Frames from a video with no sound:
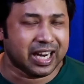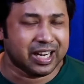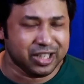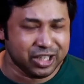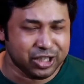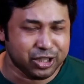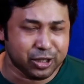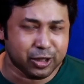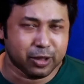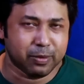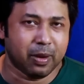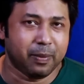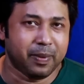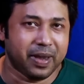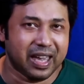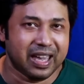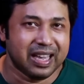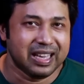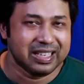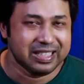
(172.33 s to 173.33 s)
তারা
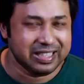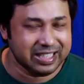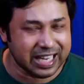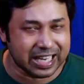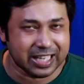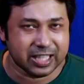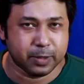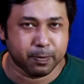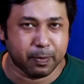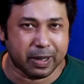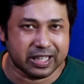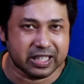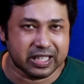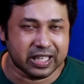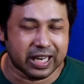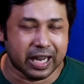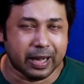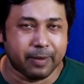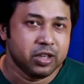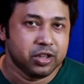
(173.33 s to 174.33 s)
নিশ্চিতভাবেই চান্স
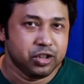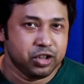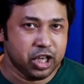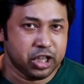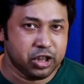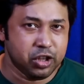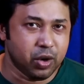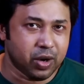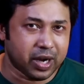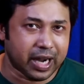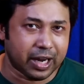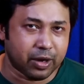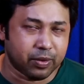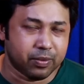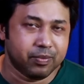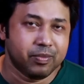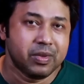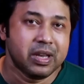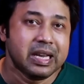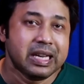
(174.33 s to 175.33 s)
পাচ্ছে না দ্বিতীয়
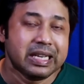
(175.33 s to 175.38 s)
কারণ